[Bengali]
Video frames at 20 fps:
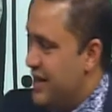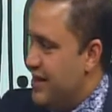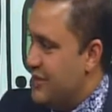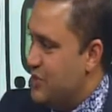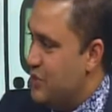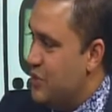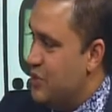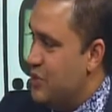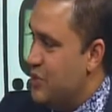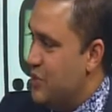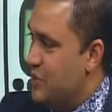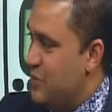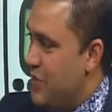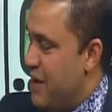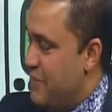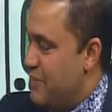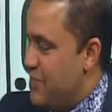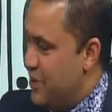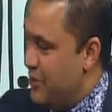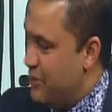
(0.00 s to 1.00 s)
শৈশব
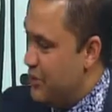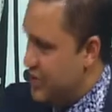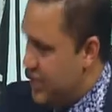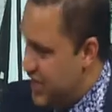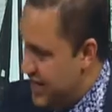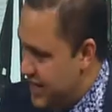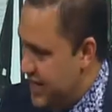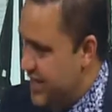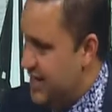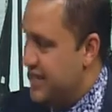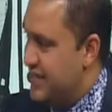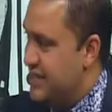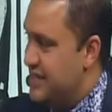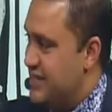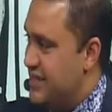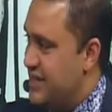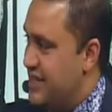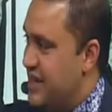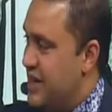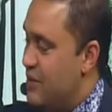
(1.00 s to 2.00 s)
আপনার কোথায়
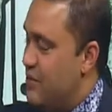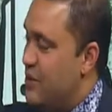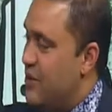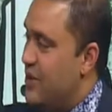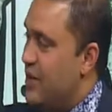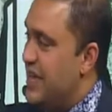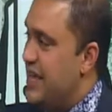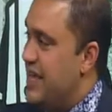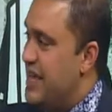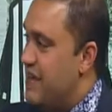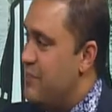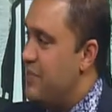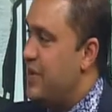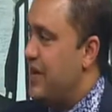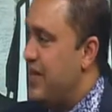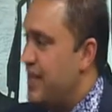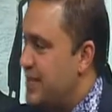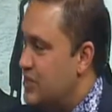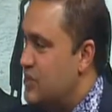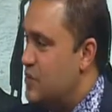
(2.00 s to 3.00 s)
কেটেছে এবং কি
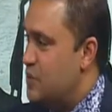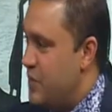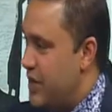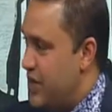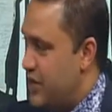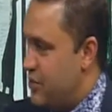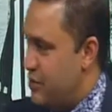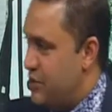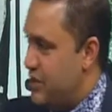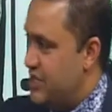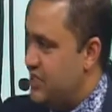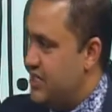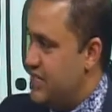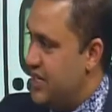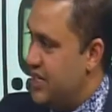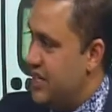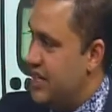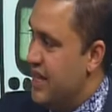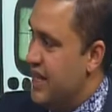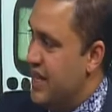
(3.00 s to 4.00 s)
আপনাকে ইন্সপায়ার করেছে
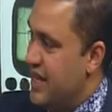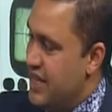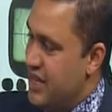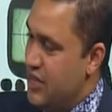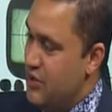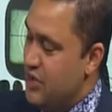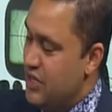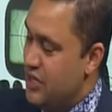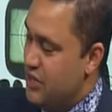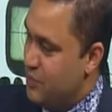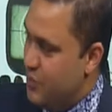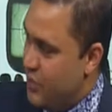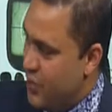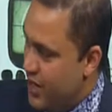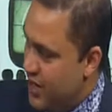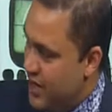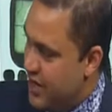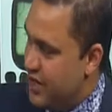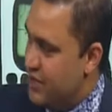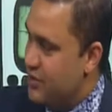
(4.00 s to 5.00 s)
ইউকেতে
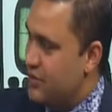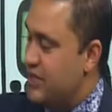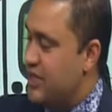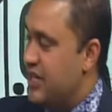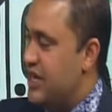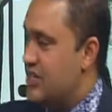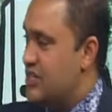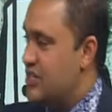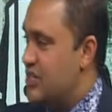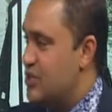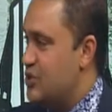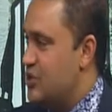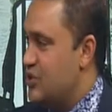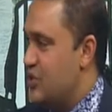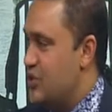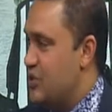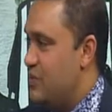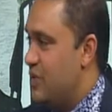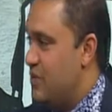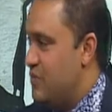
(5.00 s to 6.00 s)
পড়ালেখা করতে আসার
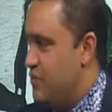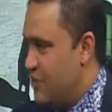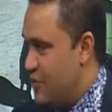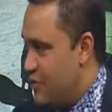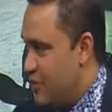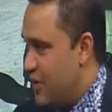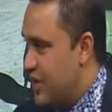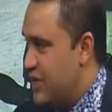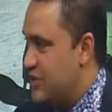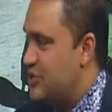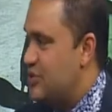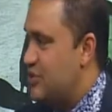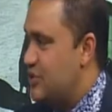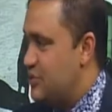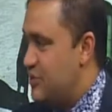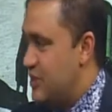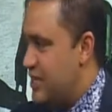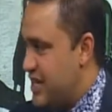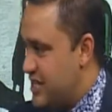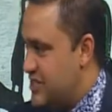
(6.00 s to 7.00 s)
জন্য বা ফুটবলের জন্য
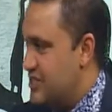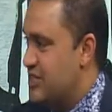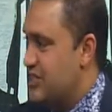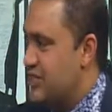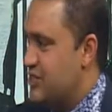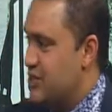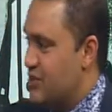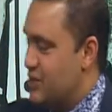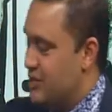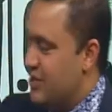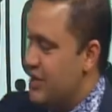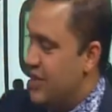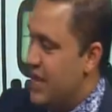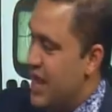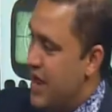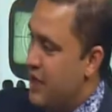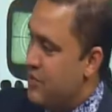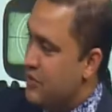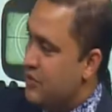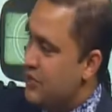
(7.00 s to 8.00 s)
বা রাজনীতির জন্য
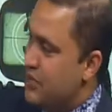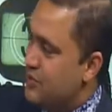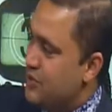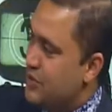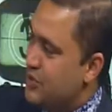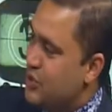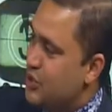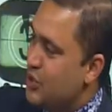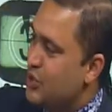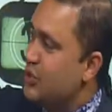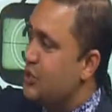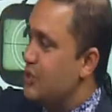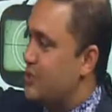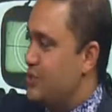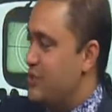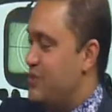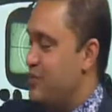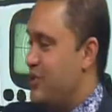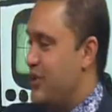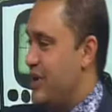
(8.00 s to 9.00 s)
আপনি যদি আপনার শৈশব
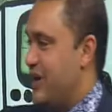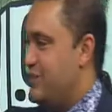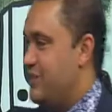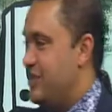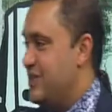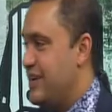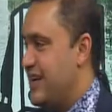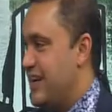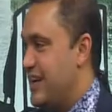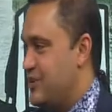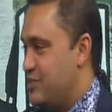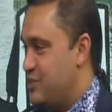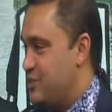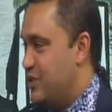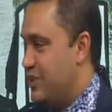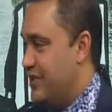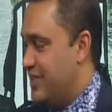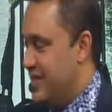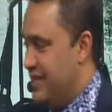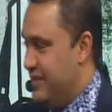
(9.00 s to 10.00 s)
সম্পর্কে আমাদেরকে একটু
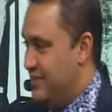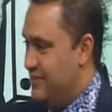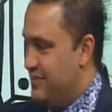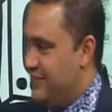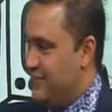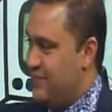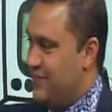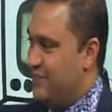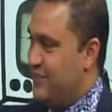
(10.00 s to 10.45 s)
বলতেন আমি